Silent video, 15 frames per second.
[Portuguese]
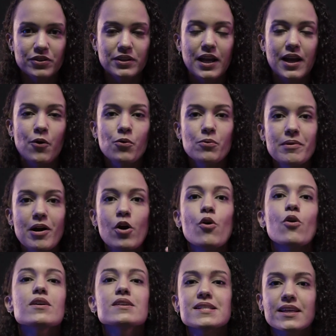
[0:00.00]
tem alguma
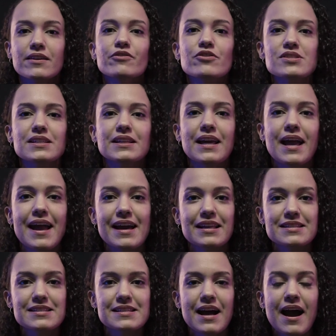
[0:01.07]
coisa que você quer
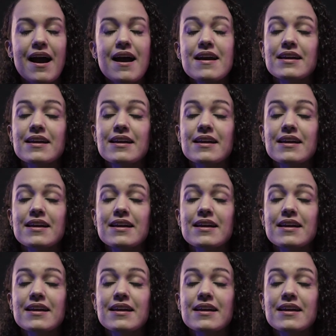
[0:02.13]
realizar